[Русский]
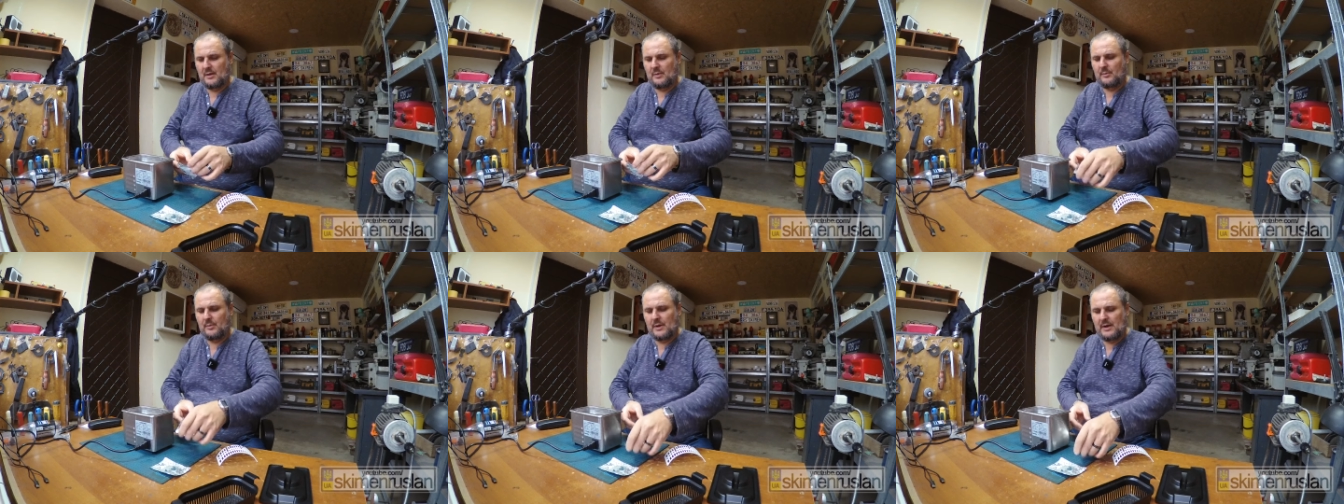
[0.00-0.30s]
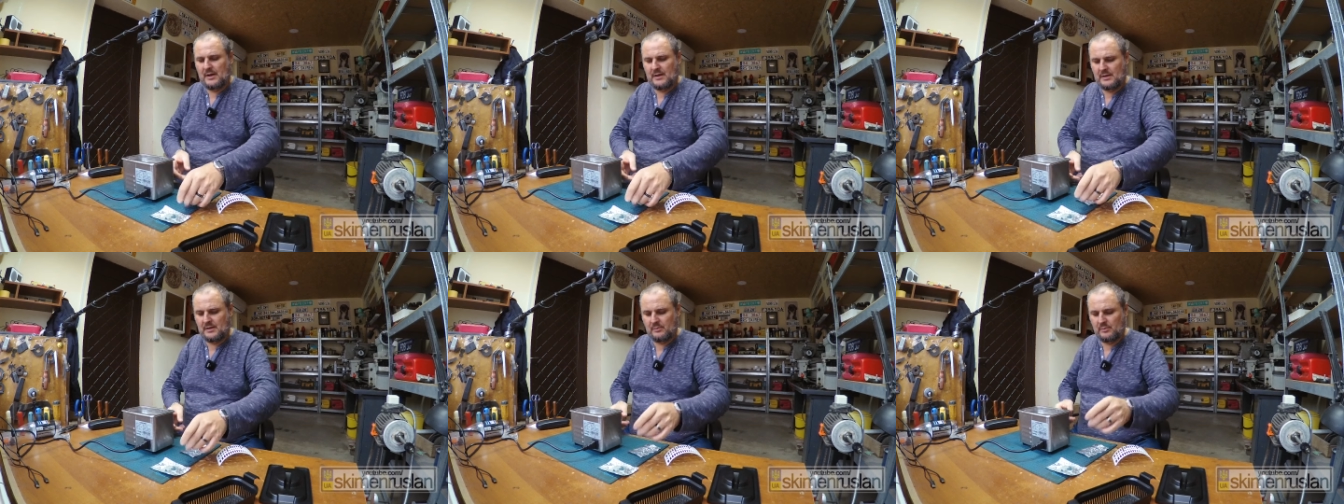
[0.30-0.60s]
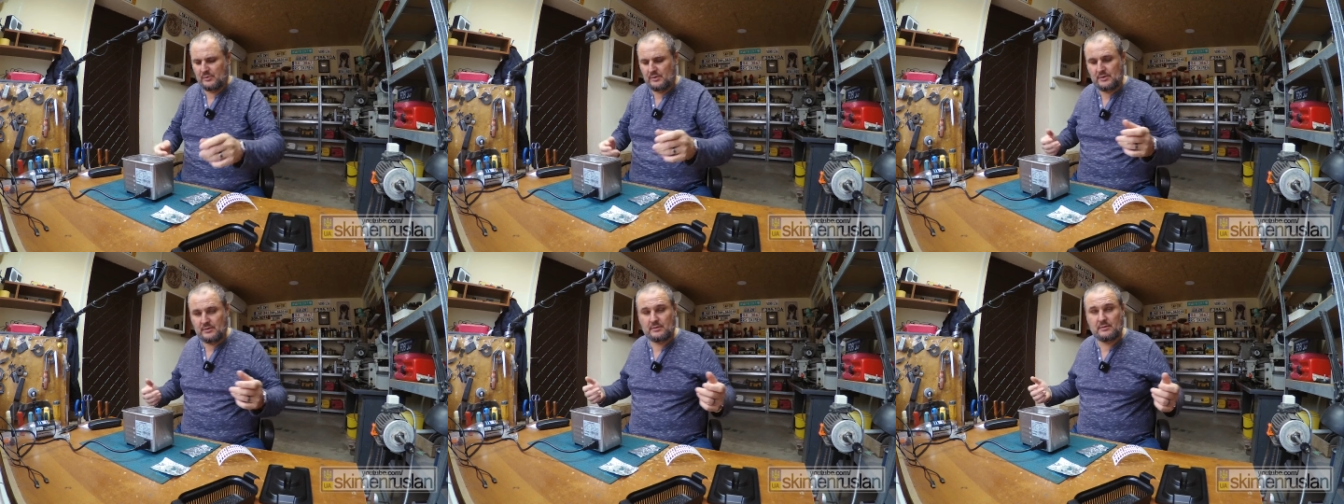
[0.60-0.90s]

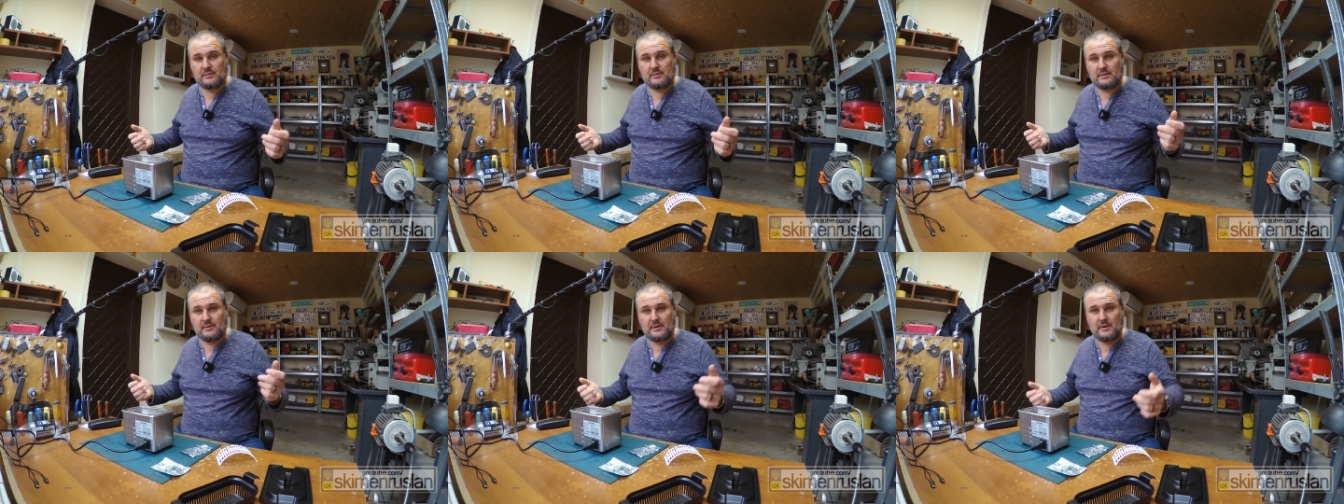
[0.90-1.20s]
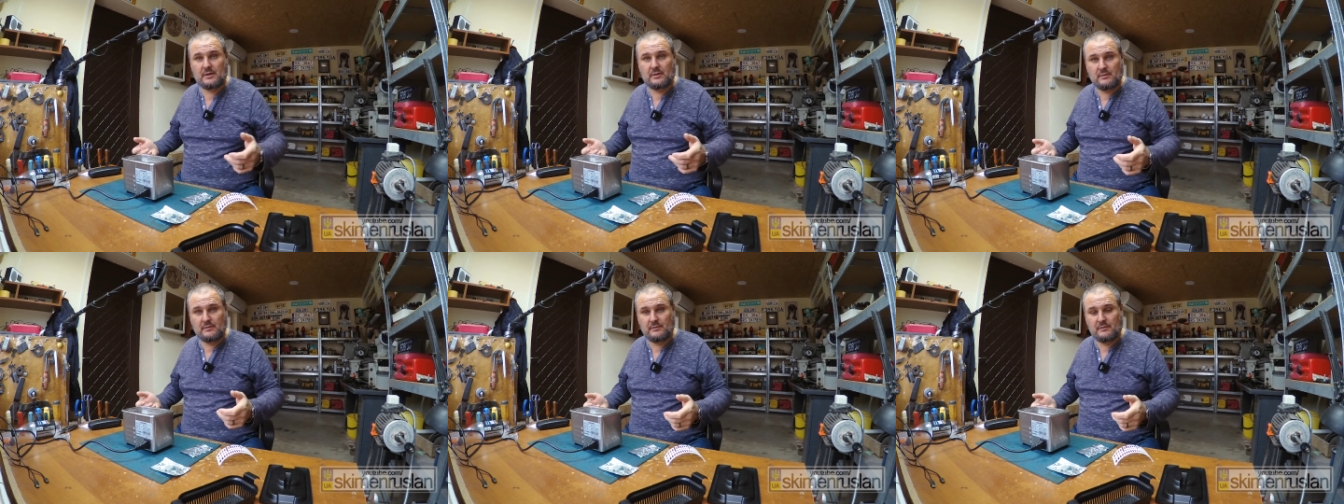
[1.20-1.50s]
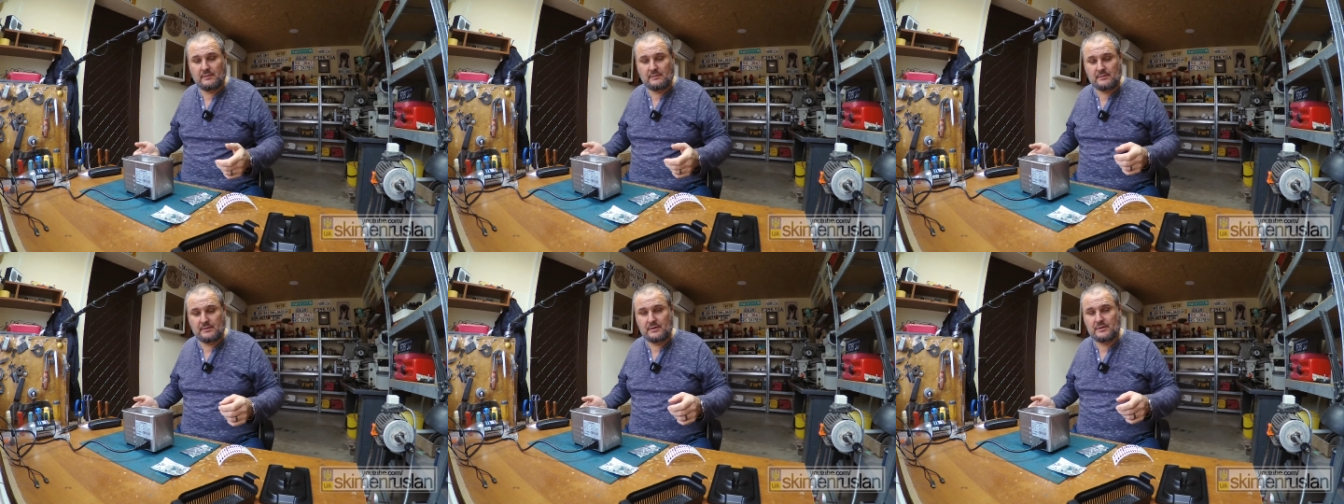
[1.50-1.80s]
Поэтому, народ, делаю
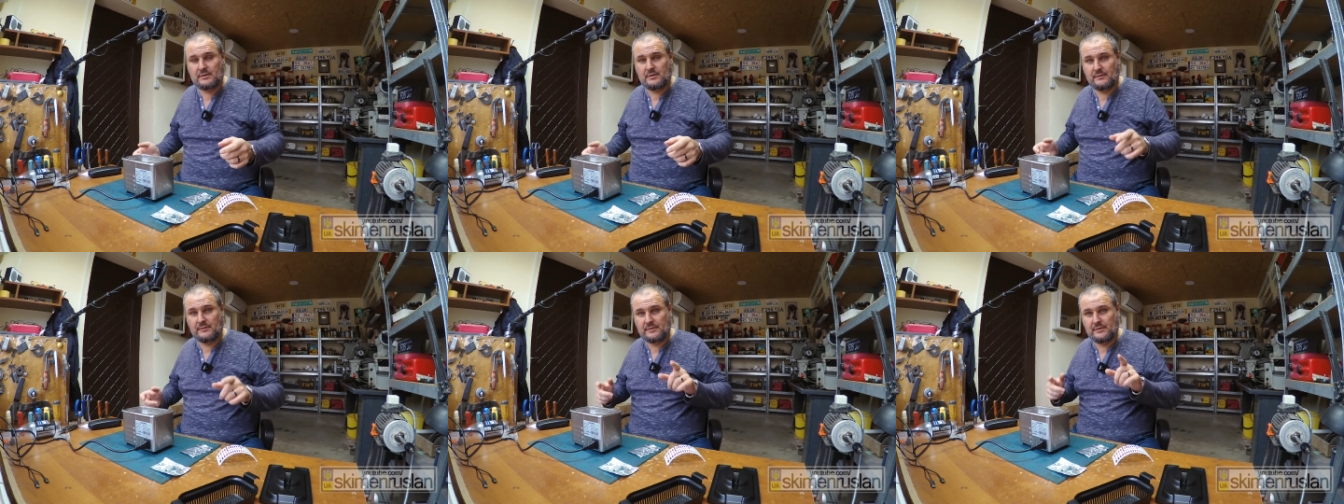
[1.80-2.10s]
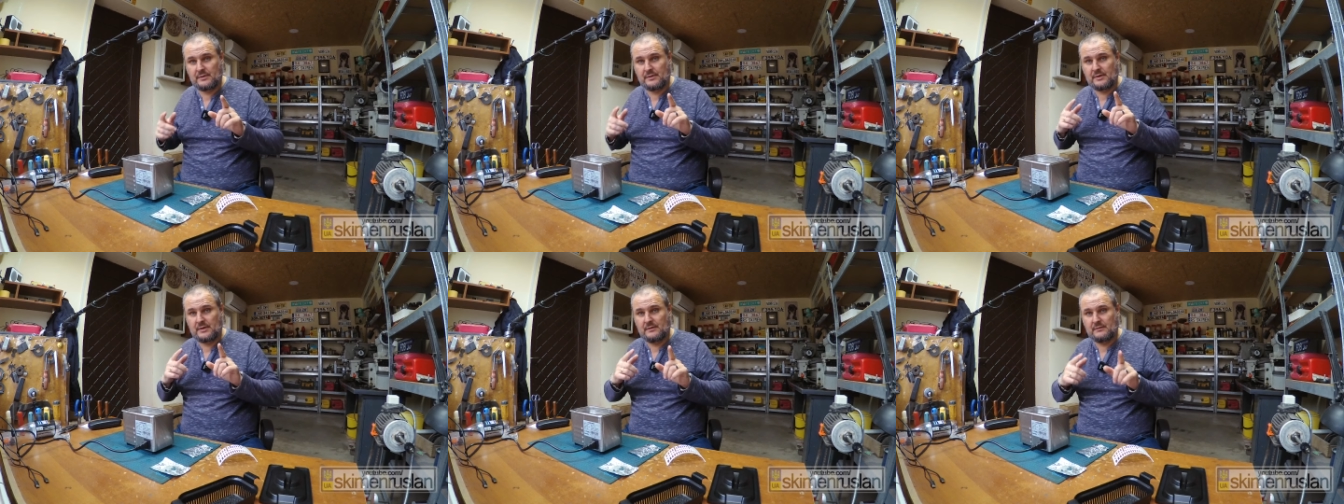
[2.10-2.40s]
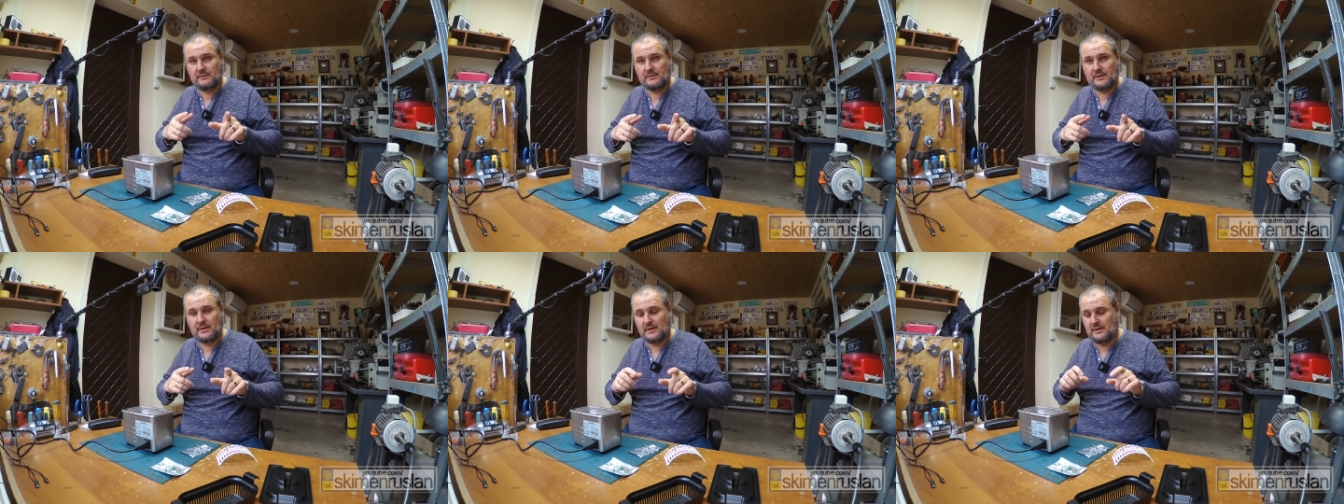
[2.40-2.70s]
выводы, что все-таки
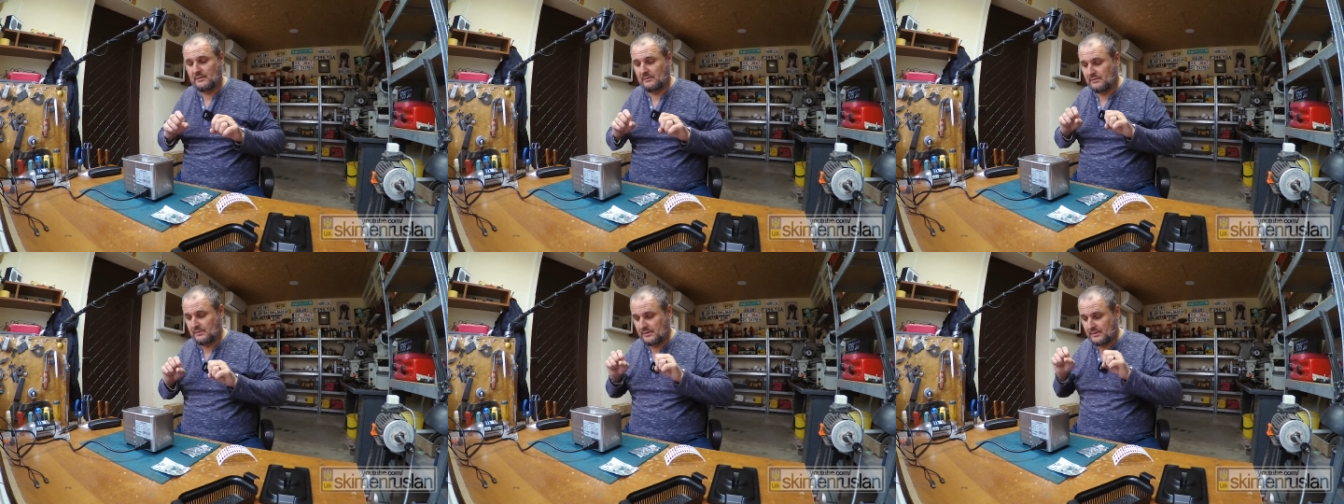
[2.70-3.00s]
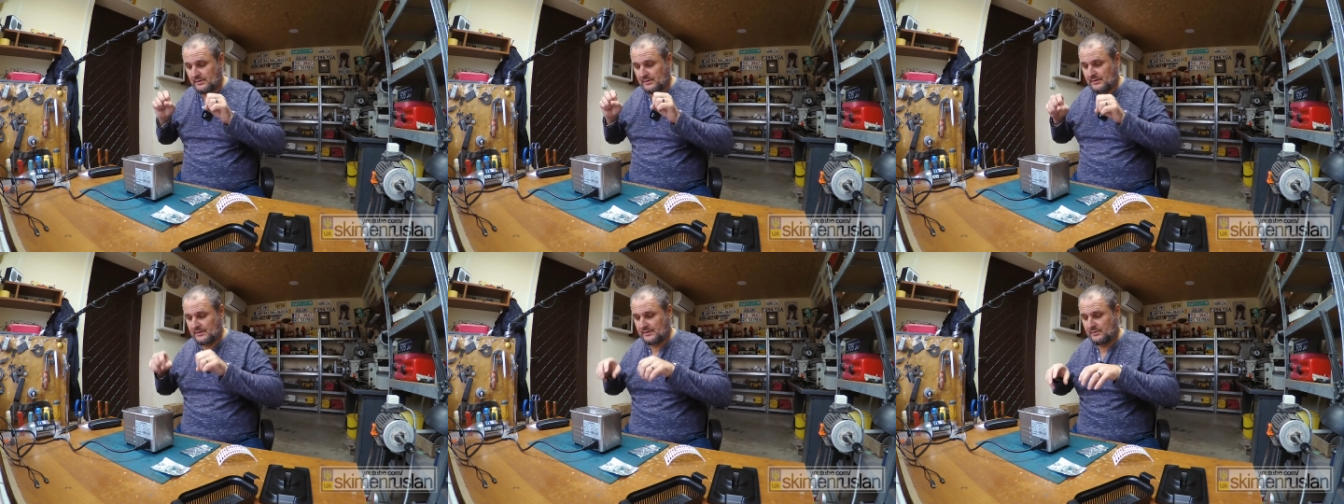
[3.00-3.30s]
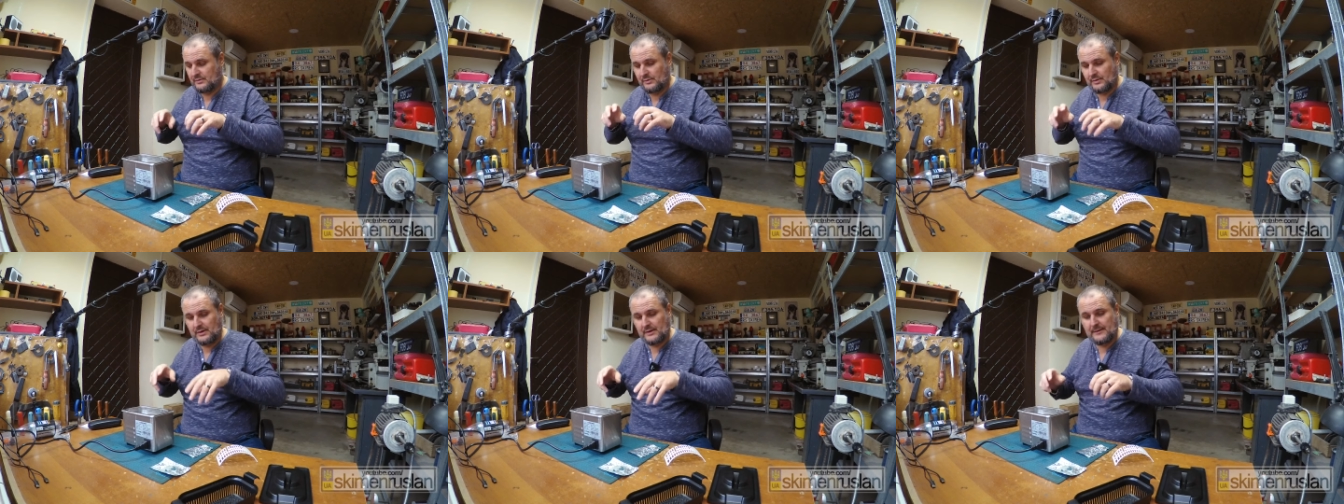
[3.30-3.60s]
вот эта вот
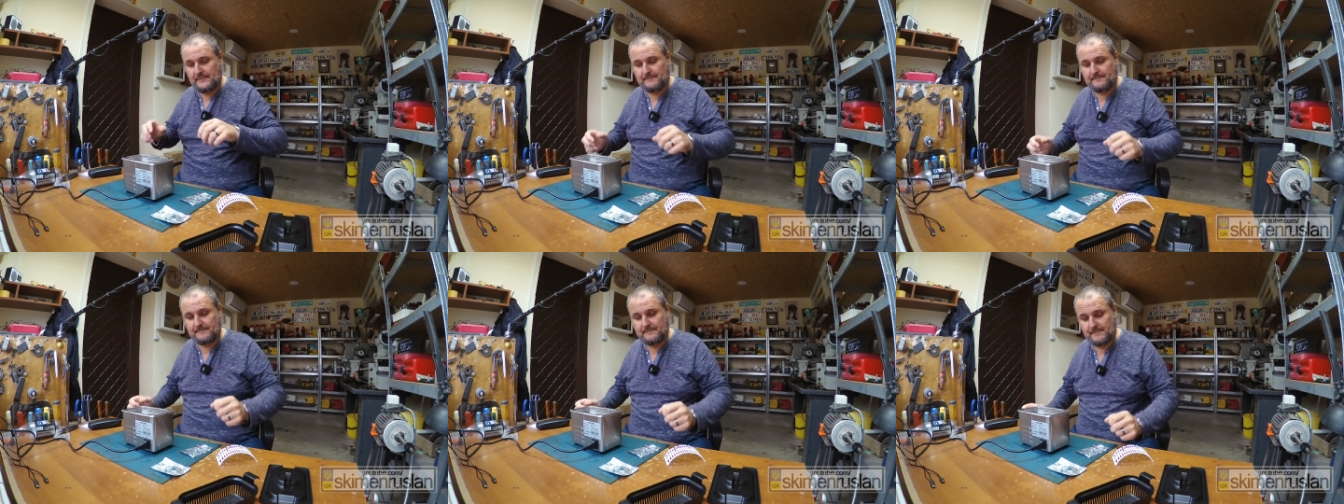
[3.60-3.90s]
история